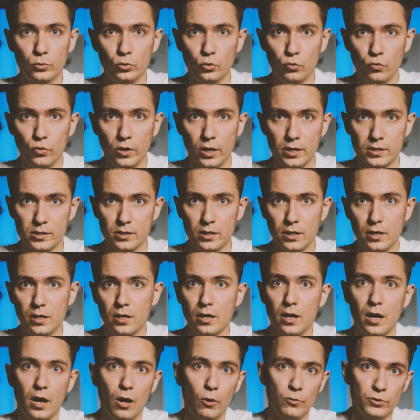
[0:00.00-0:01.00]
не у вас,
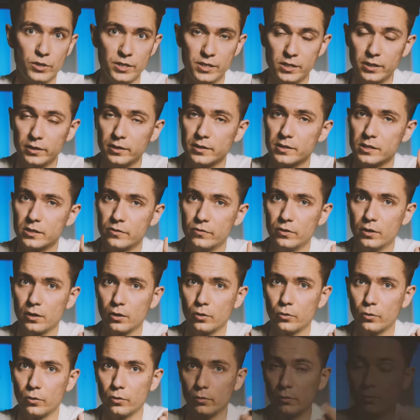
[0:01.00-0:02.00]
а у соседа
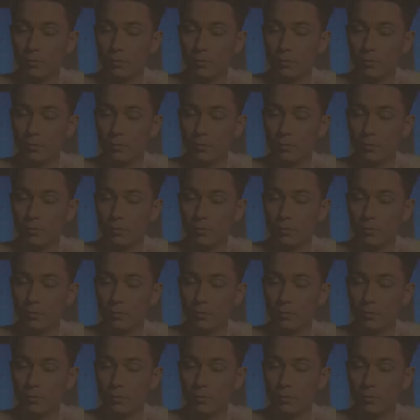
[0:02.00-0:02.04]
сверху.